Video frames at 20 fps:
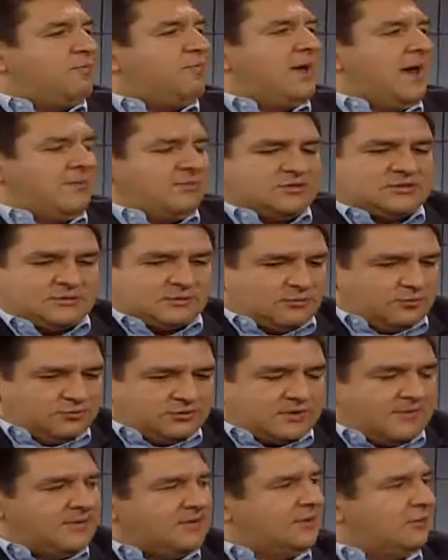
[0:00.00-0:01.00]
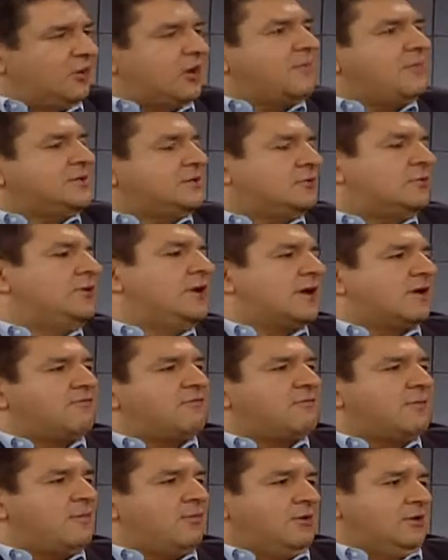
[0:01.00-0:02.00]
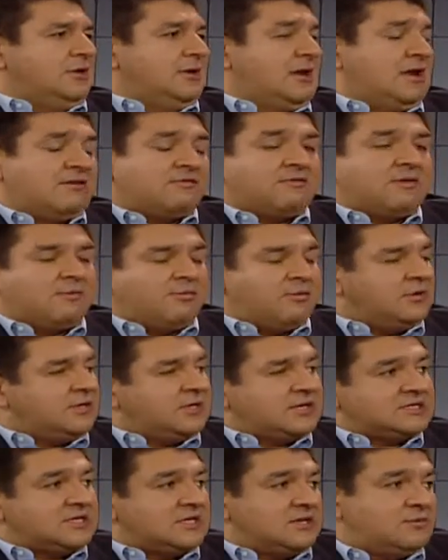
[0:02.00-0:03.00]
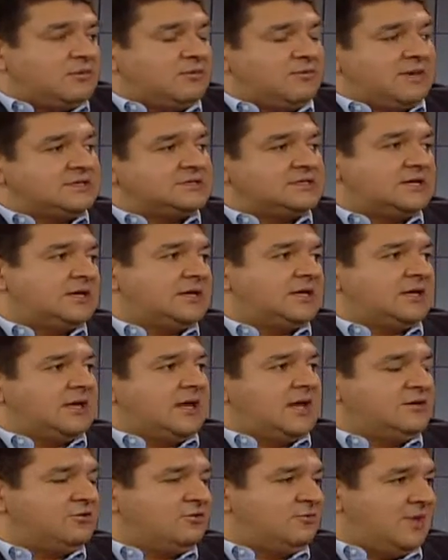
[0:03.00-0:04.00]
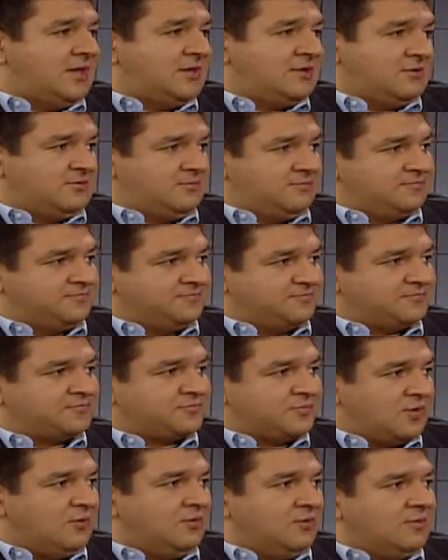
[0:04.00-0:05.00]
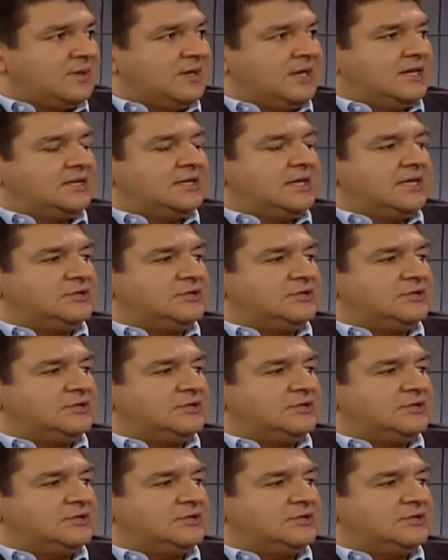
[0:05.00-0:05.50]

veamos justamente lo que pasó con la reforma política. La reforma política se llevó más de año y medio, En,